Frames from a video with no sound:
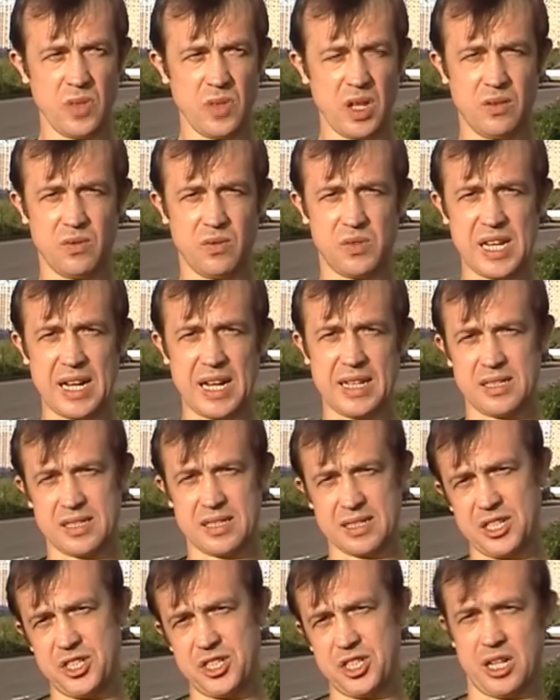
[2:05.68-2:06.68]
взять,
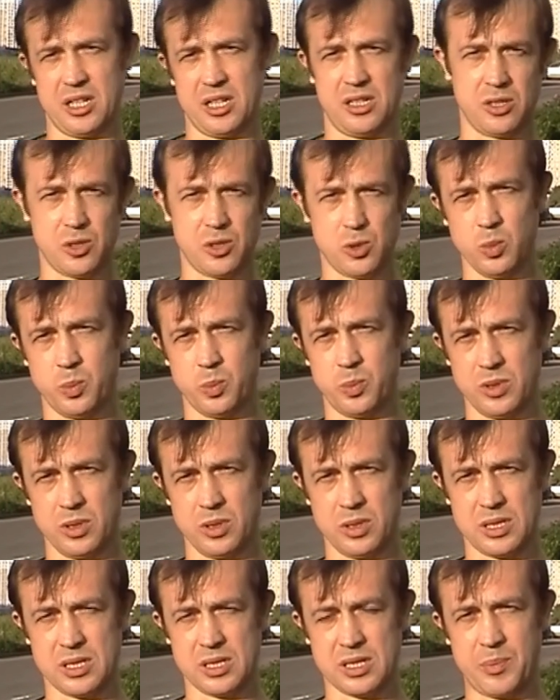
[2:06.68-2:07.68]
скачать суп
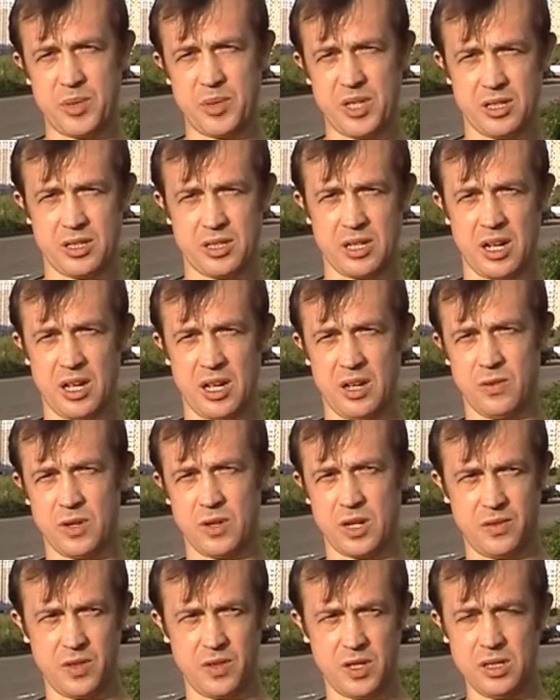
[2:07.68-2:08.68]
с кабинета
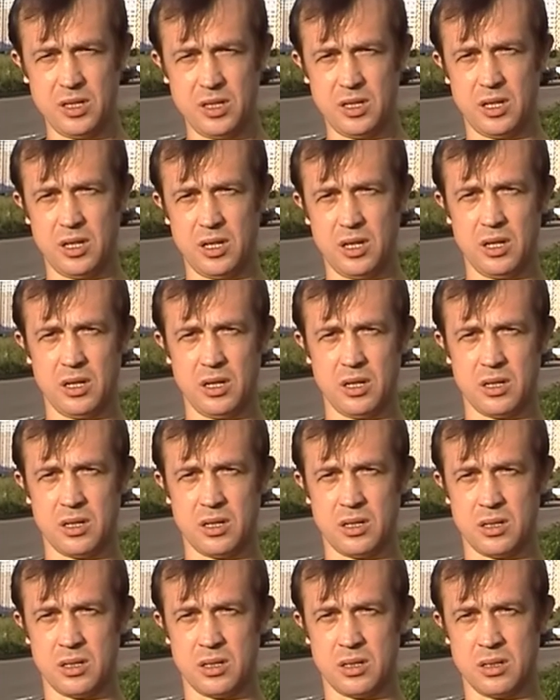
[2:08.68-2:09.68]
iWavi и
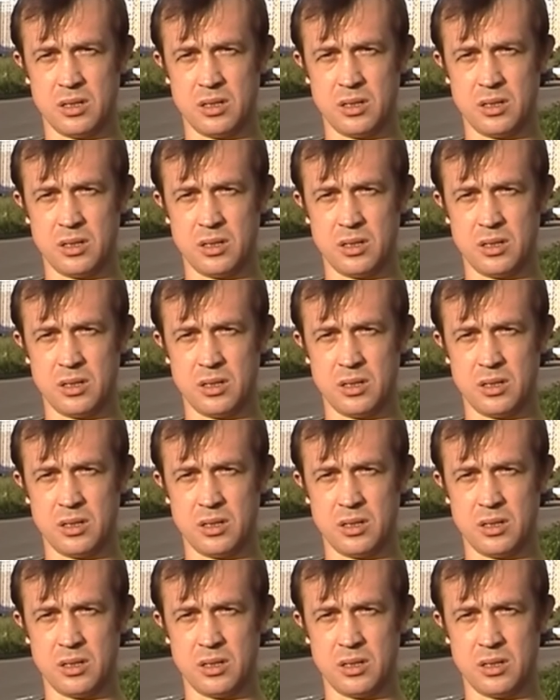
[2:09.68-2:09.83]
э,